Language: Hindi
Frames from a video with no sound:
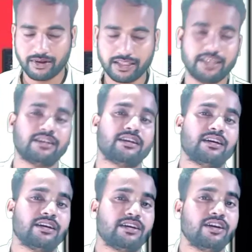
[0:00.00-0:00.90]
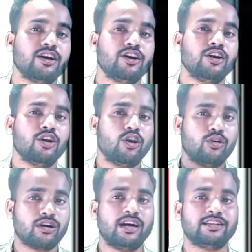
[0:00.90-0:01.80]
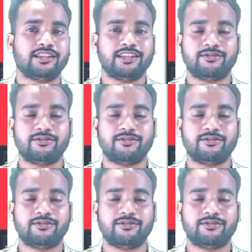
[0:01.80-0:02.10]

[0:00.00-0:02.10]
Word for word: कैमरा दिया गया है और गाइस